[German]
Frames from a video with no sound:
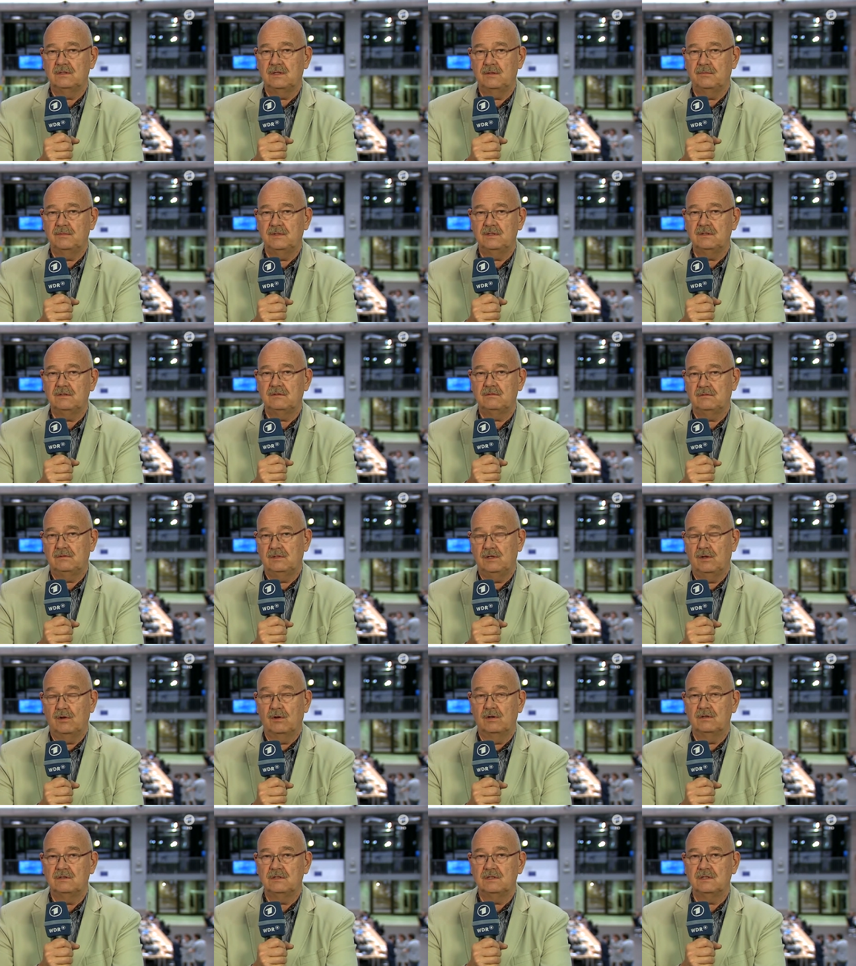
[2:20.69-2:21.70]
damit die
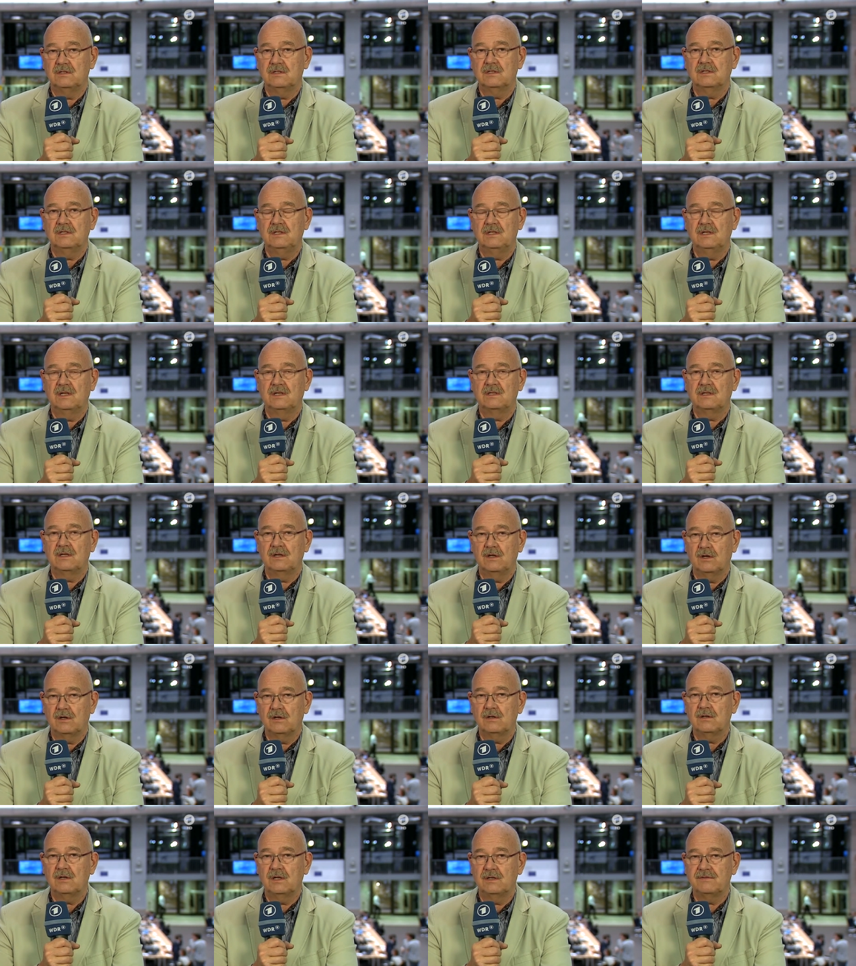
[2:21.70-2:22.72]
Leute in Griechenland dann
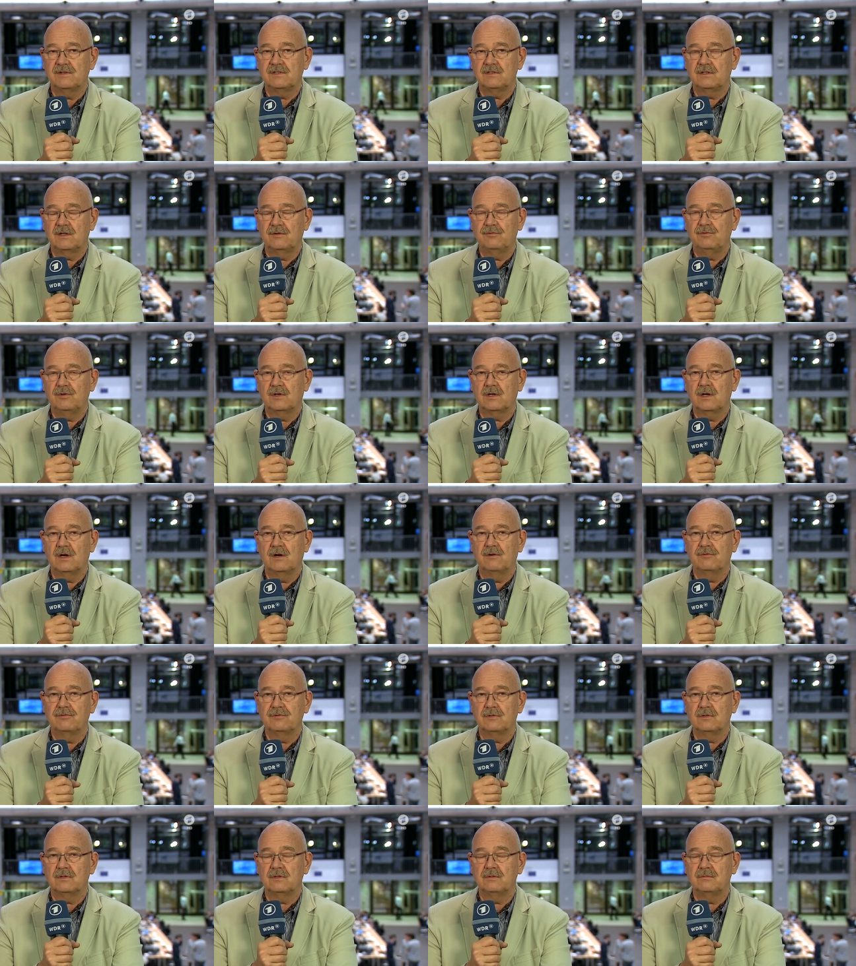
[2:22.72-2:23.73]
auch etwas dafür
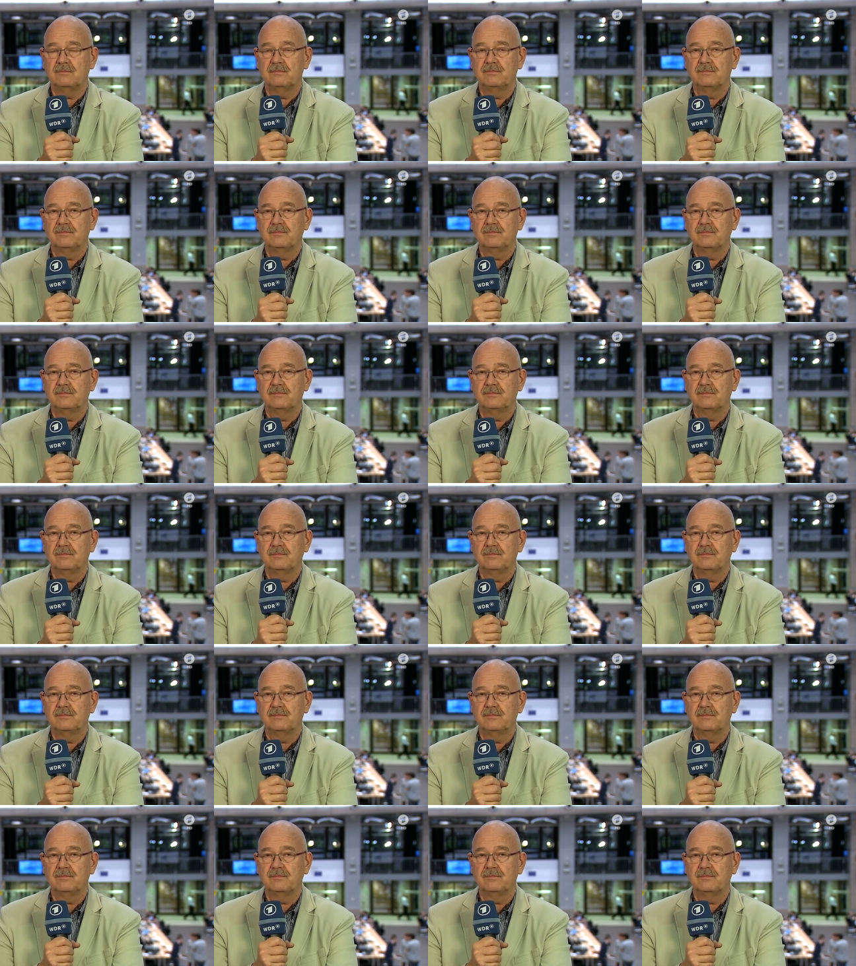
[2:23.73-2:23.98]
kaufen können.